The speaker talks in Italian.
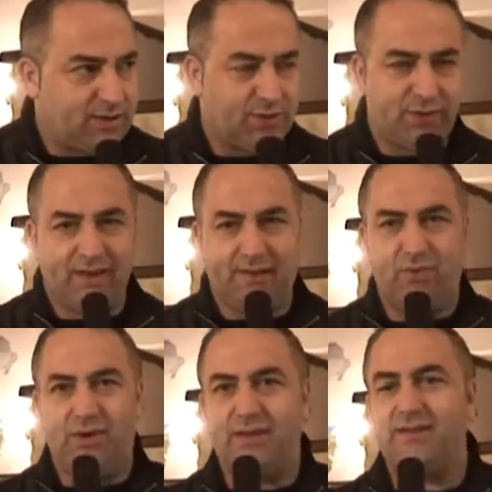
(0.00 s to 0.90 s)
ci
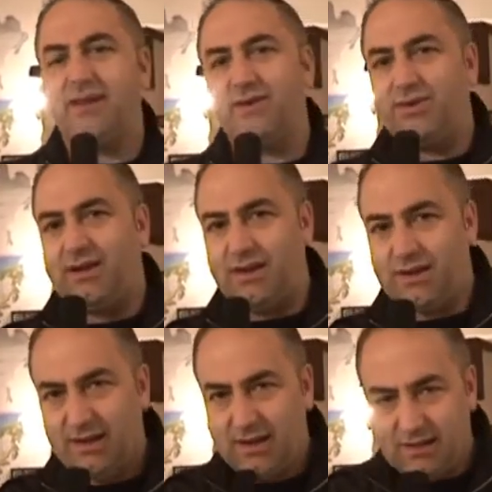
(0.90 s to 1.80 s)
troviamo all'interno
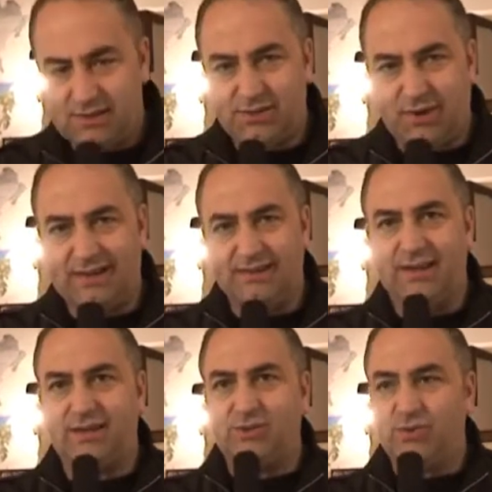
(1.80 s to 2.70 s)
del
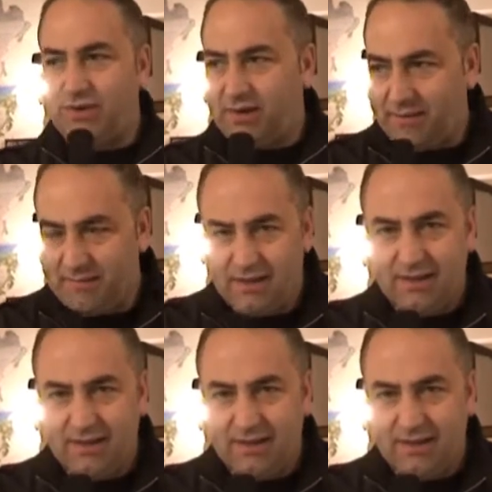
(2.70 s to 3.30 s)
ristorante La Torre,